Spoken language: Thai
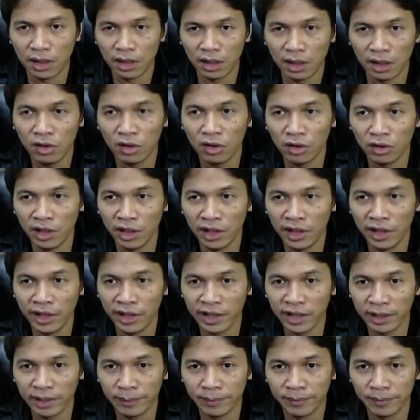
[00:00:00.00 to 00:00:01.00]
แล้วก็กด
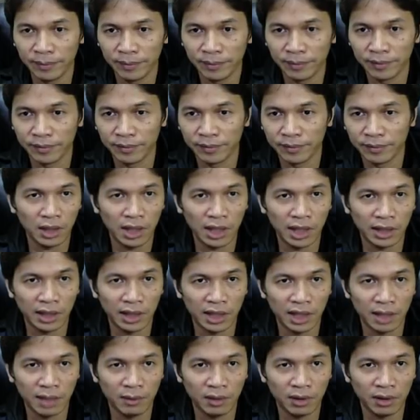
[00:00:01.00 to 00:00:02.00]
Delete ครับ Select
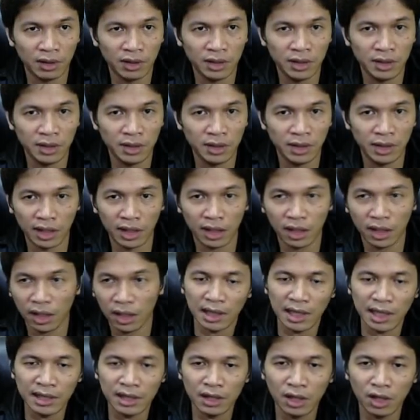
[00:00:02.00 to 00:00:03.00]
นะครับ แล้วก็ Deselect
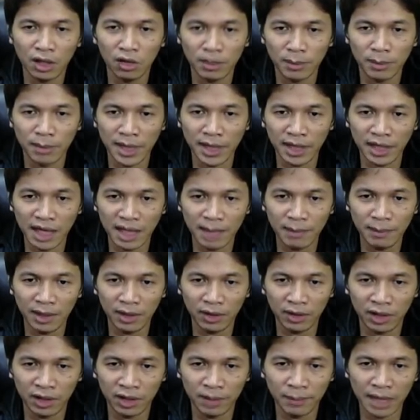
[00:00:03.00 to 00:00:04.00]
ขั้นตอนต่อมานะครับ
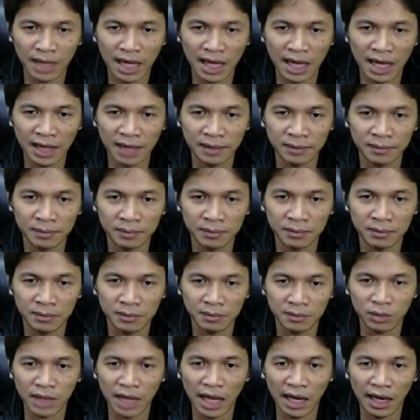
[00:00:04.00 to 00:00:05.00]
เราจะทำการ
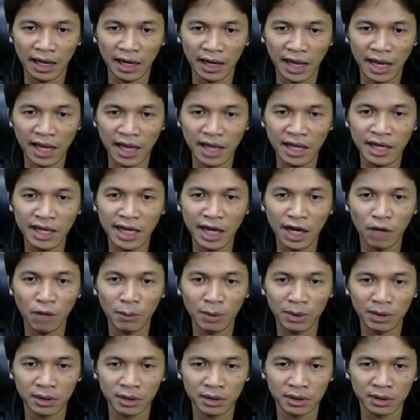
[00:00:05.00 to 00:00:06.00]
ตกแต่งให้เงา
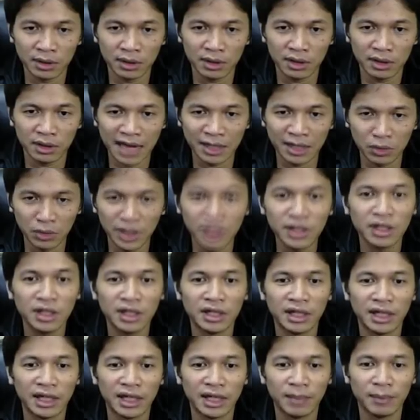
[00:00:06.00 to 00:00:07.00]
มันจางลงนิด
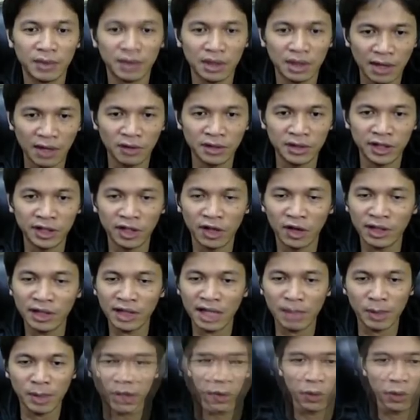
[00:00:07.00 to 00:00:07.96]
นึงนะครับ เราจะย้อนกลับ